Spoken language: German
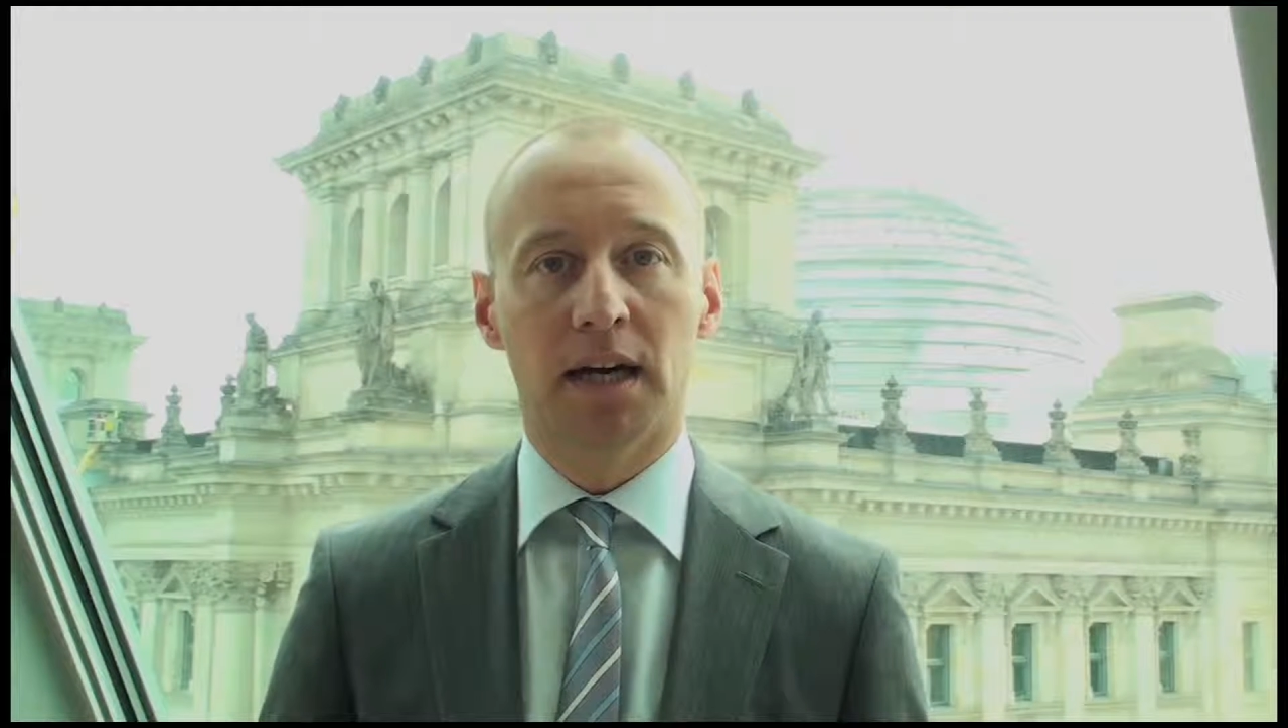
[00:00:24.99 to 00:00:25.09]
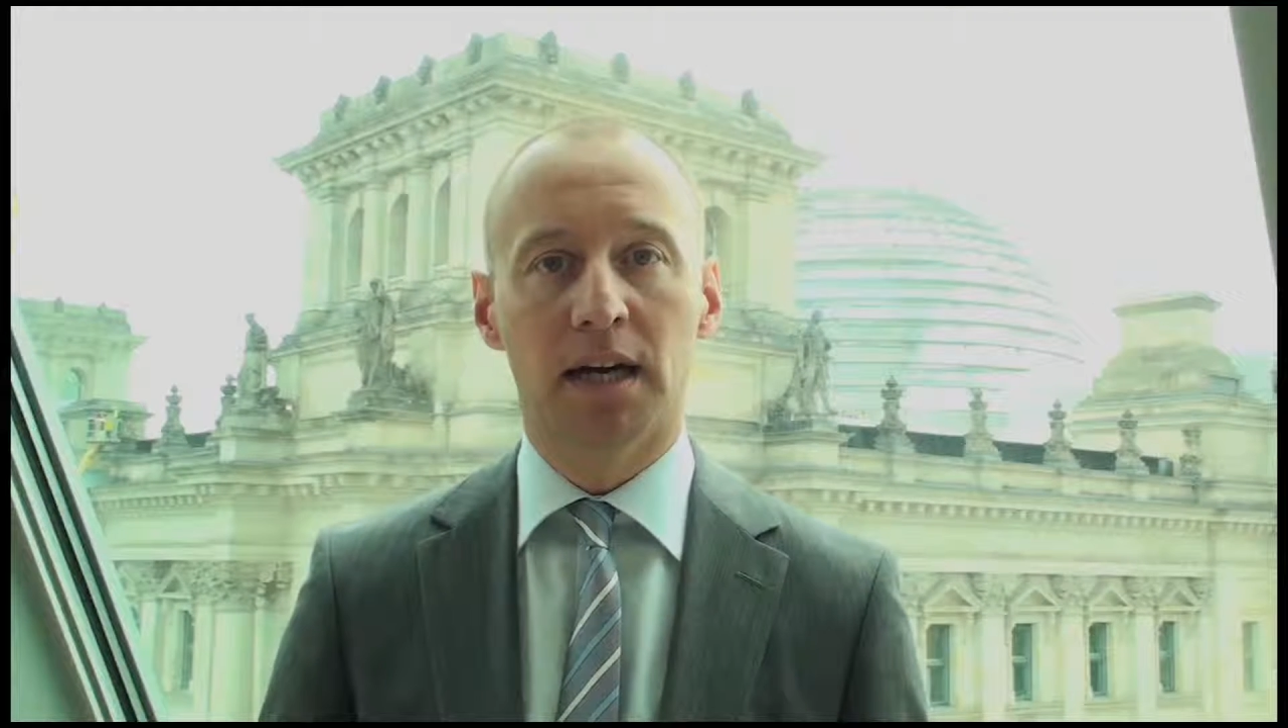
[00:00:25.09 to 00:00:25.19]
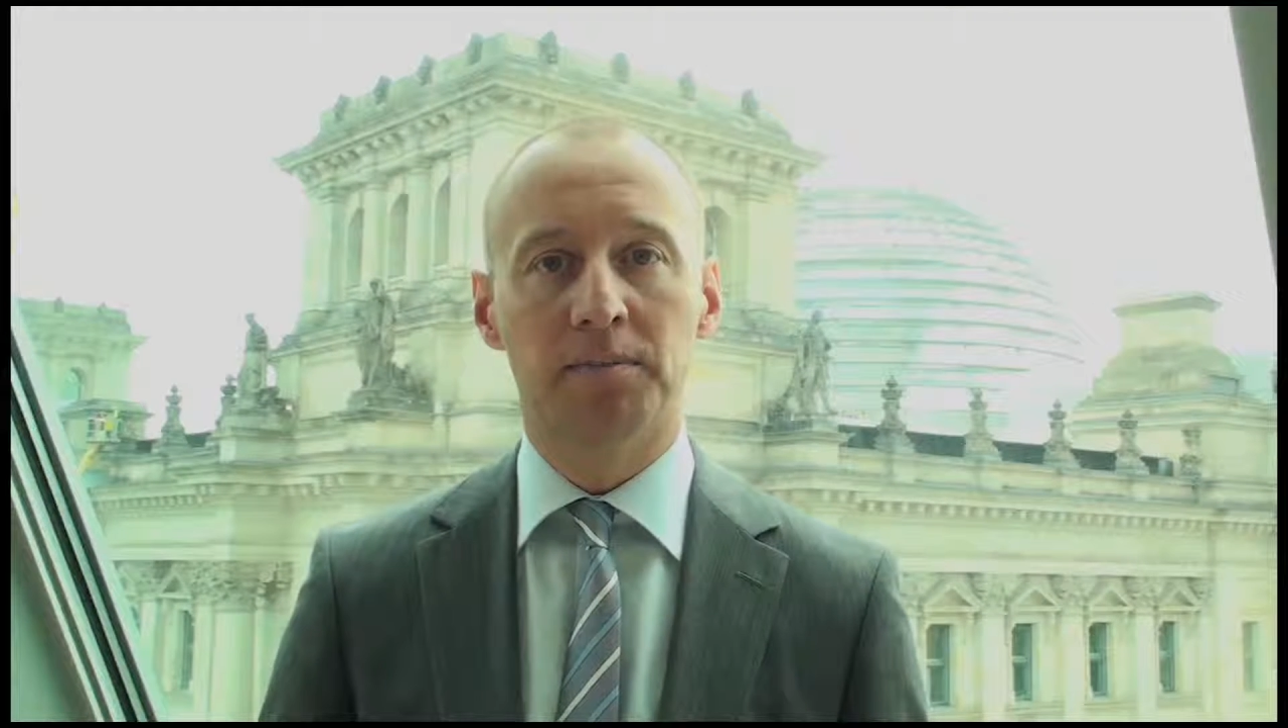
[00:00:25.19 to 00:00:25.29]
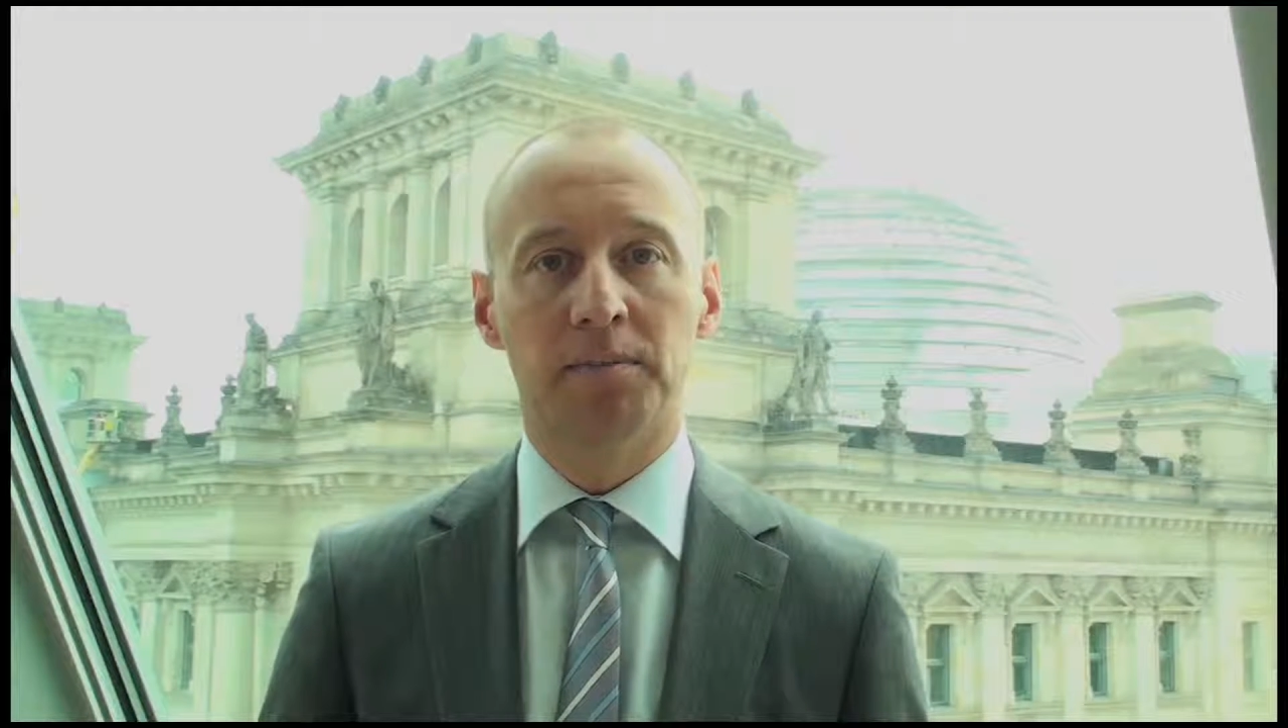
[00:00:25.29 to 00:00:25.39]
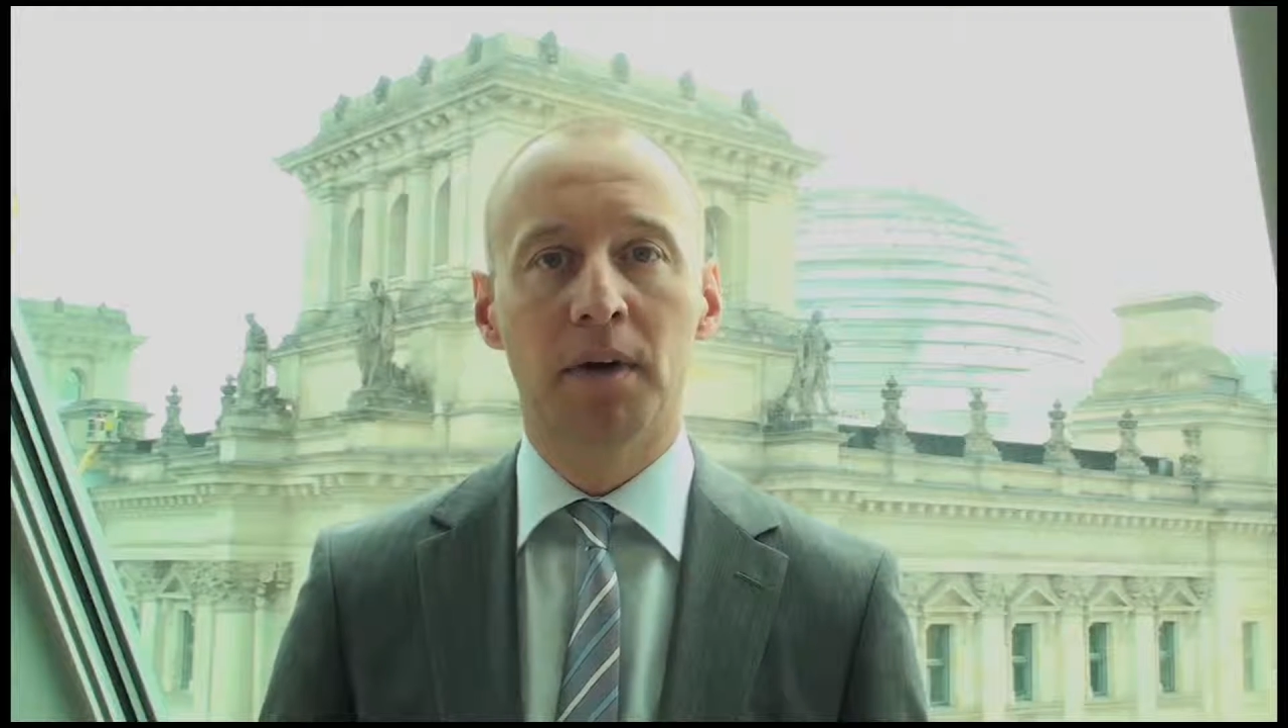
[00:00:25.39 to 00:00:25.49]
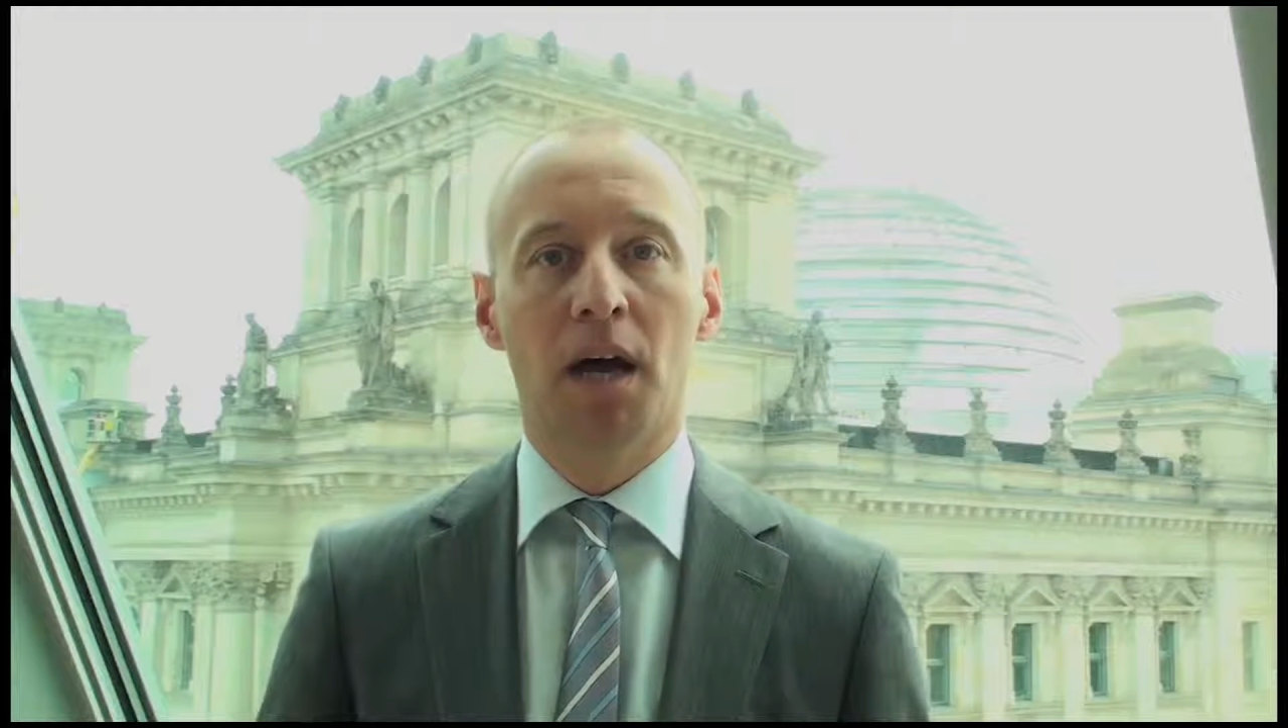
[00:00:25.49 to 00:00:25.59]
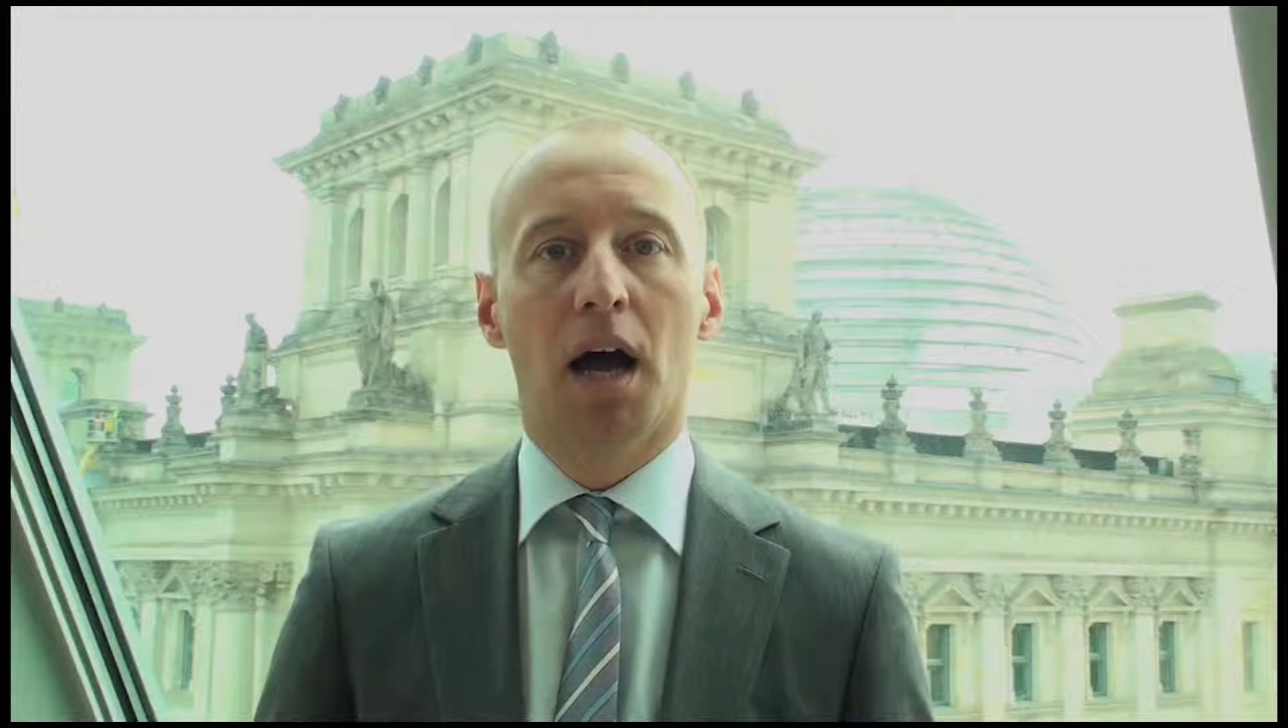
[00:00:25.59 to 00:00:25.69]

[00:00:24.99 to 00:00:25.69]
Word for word: haben,